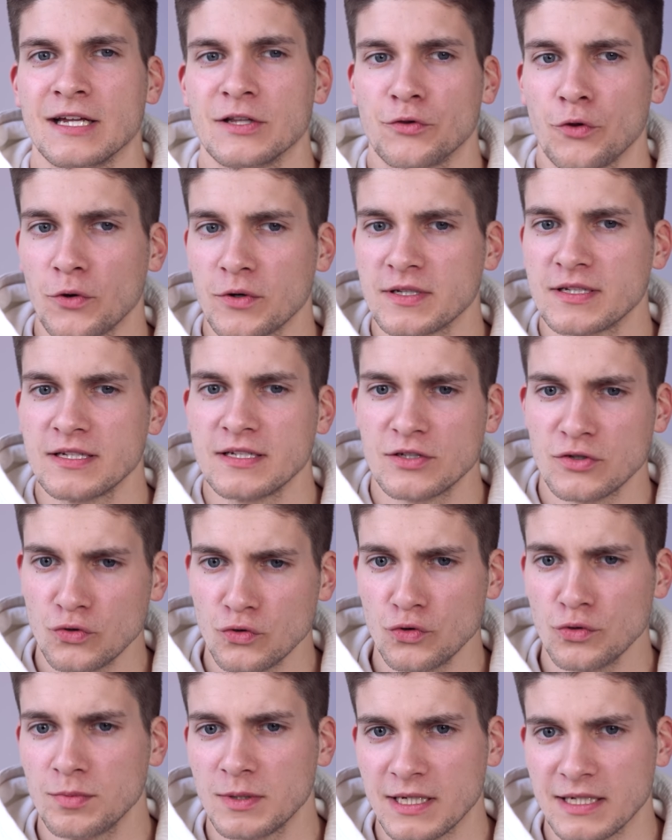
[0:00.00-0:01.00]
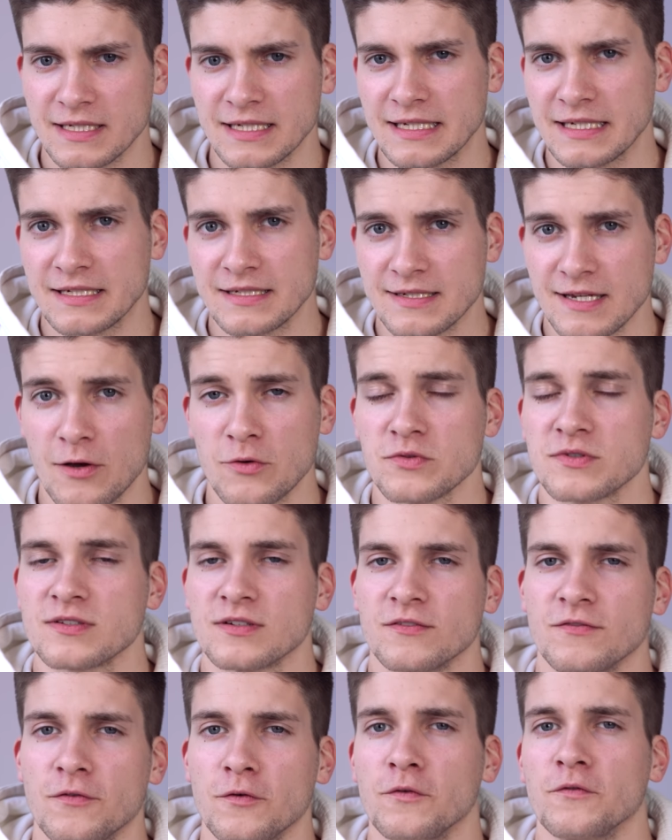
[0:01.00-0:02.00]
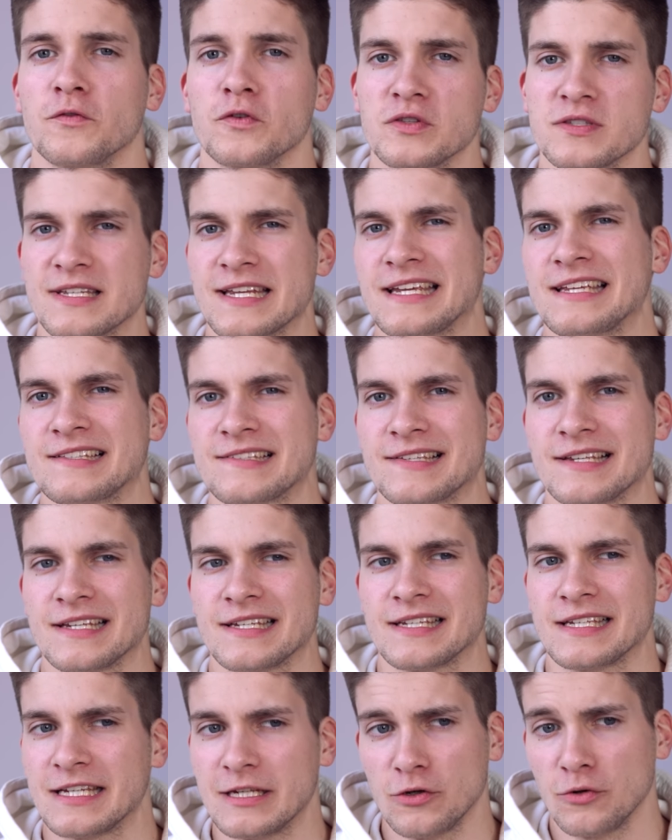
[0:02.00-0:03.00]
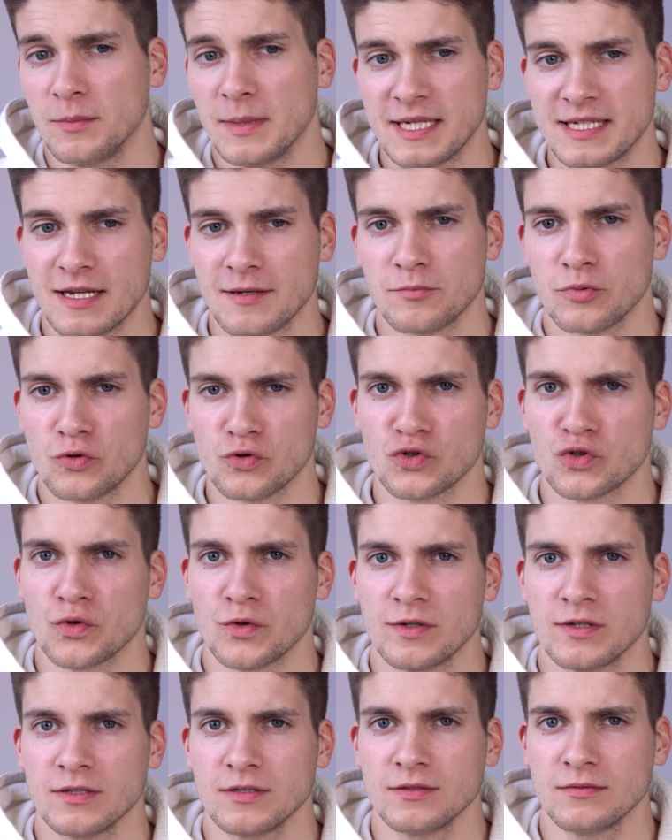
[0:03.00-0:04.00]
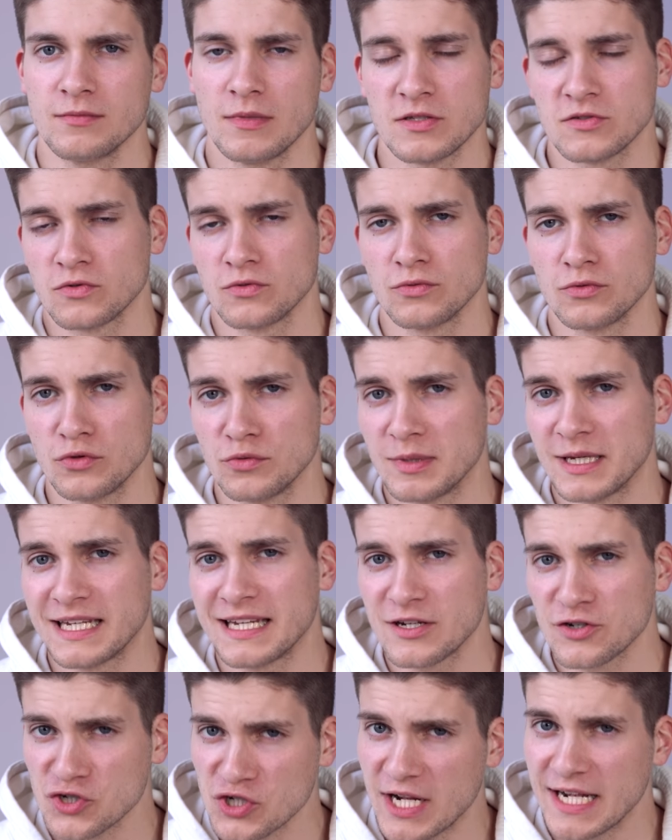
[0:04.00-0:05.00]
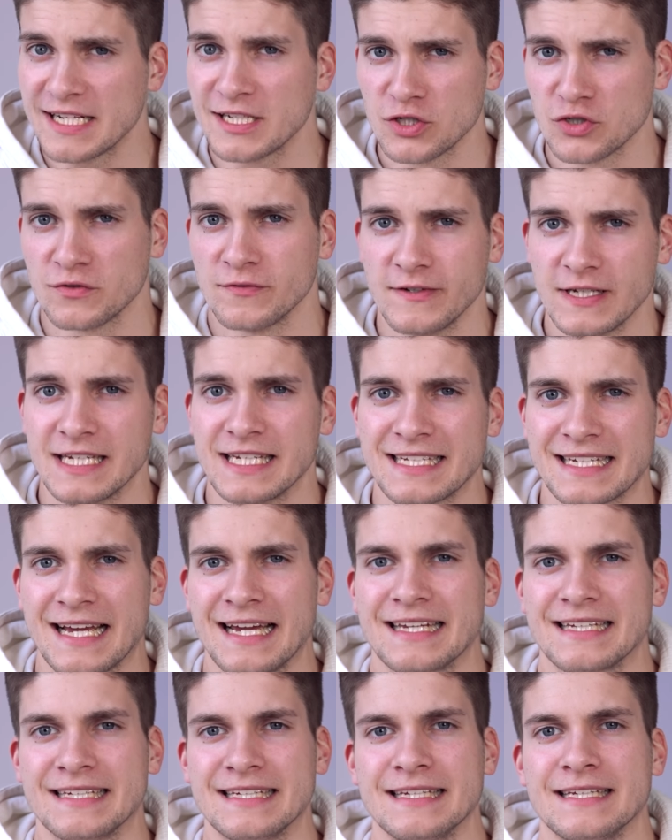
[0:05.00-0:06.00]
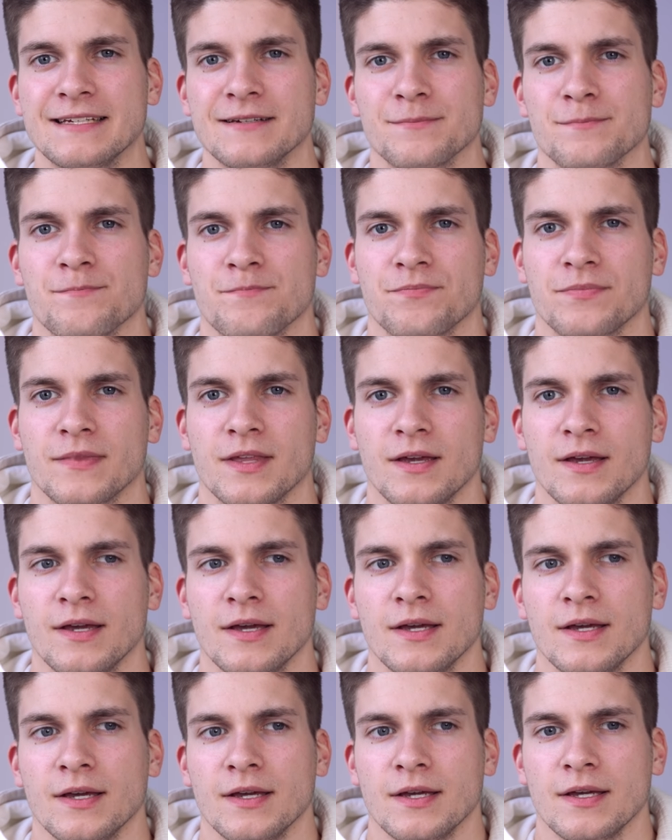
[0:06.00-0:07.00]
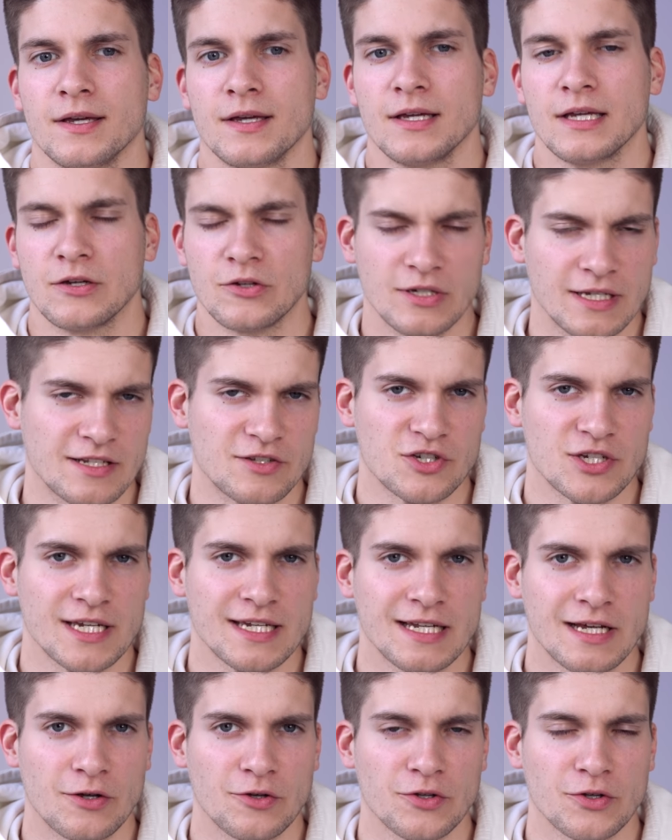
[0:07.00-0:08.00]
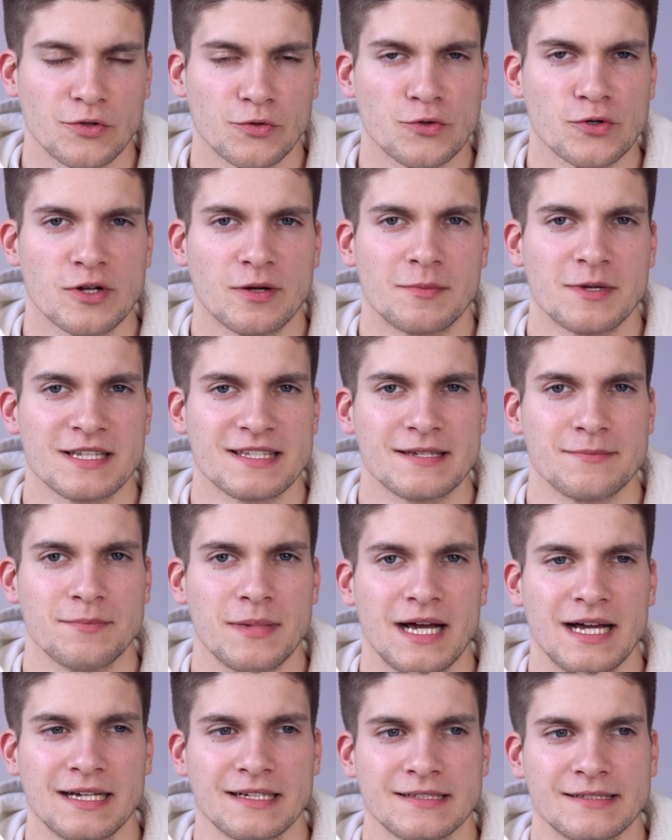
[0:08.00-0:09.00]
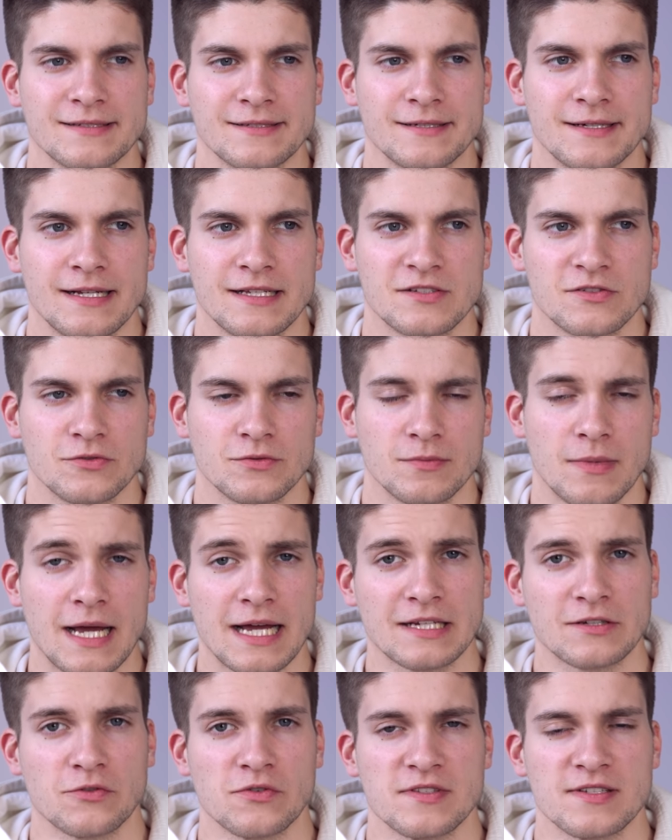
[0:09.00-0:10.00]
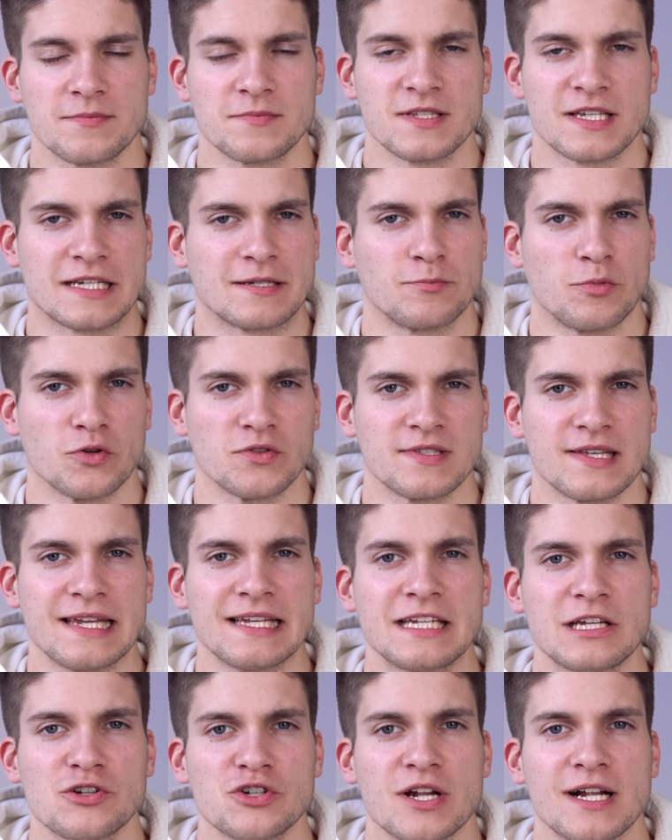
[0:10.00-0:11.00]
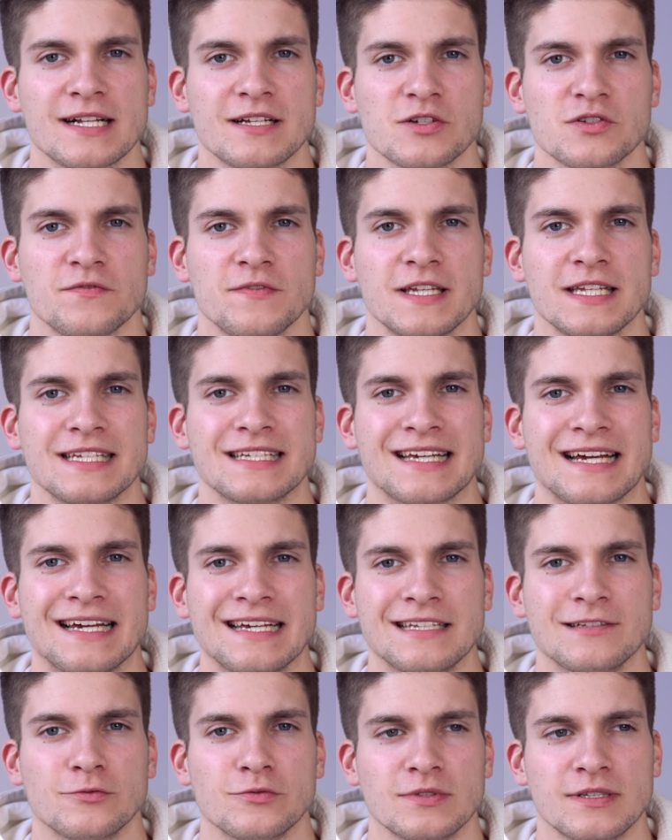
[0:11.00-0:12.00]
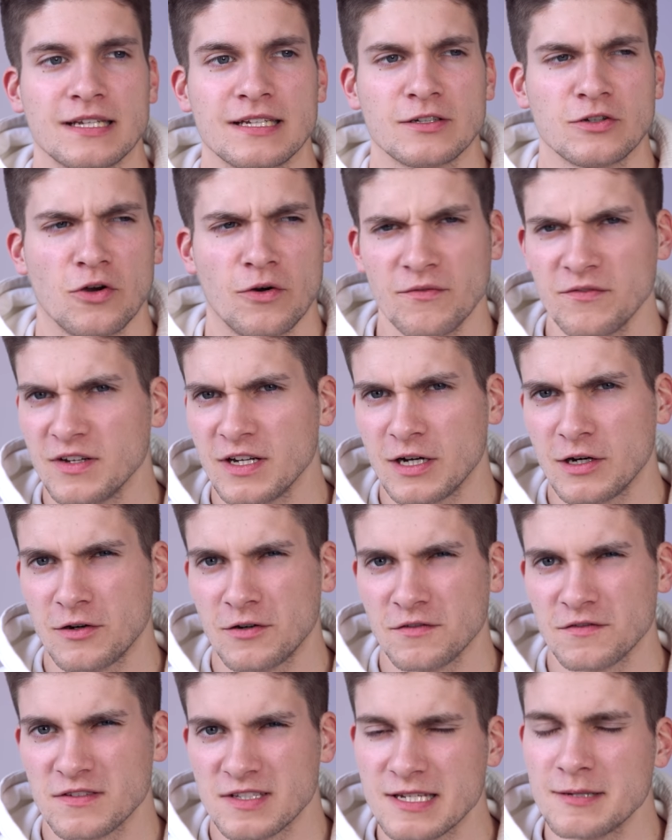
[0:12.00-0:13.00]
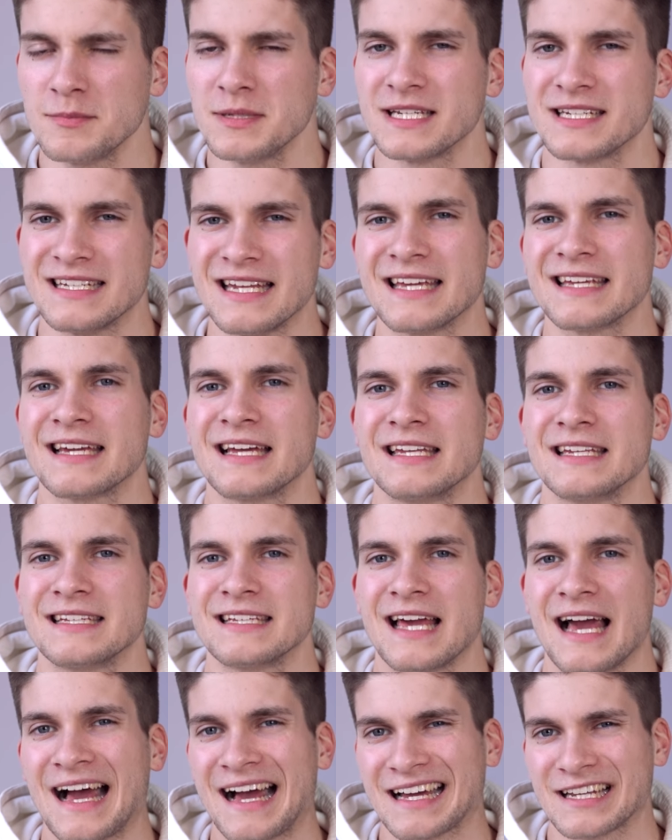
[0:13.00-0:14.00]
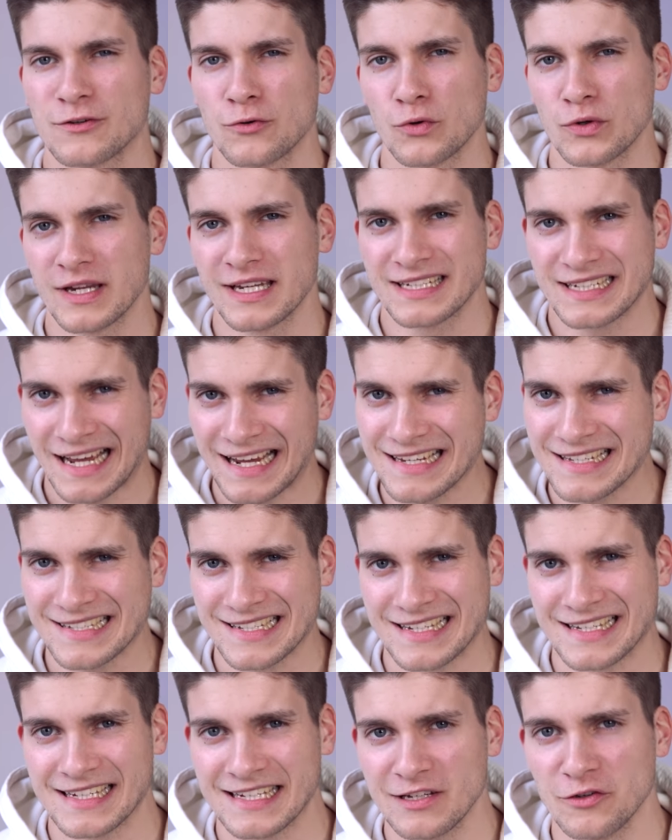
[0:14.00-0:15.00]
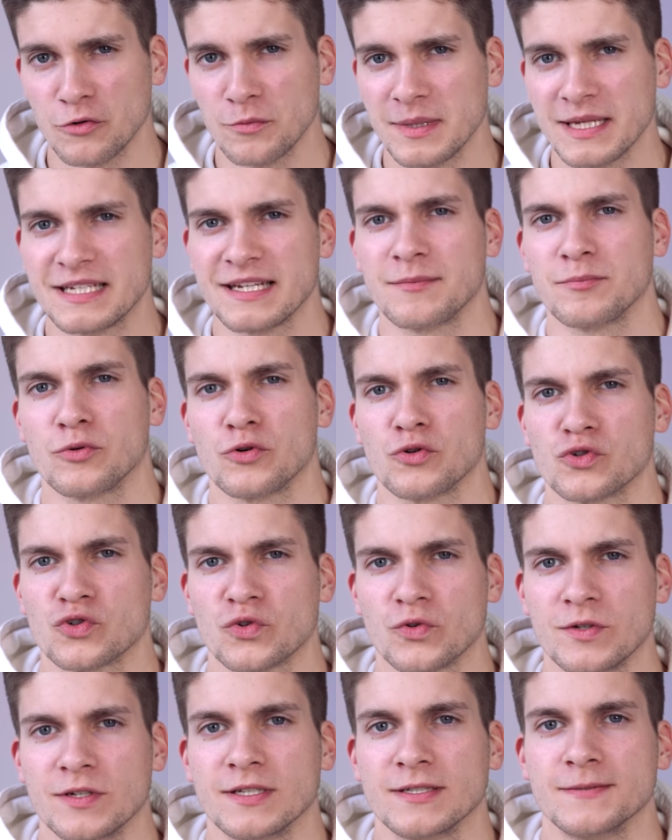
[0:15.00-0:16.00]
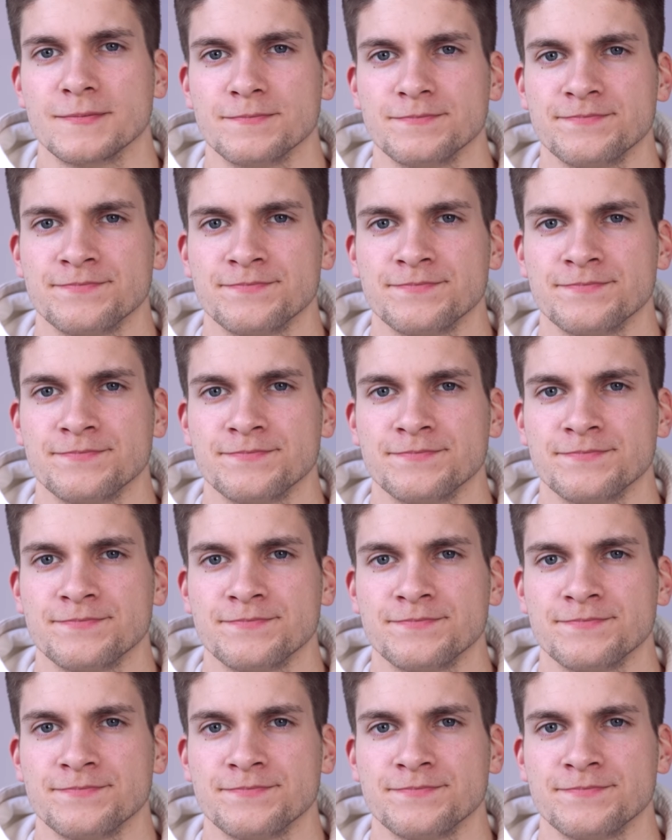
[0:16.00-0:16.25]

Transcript: deutlich über den 1065 Kilometern pro Stunde, also über der Schallgeschwindigkeit liegen. Und jetzt steht da auch noch 0,78, also 78 Prozent der Schallgeschwindigkeit und dann kommen wir auf ziemlich lächerliche 830 Kilometer pro Stunde.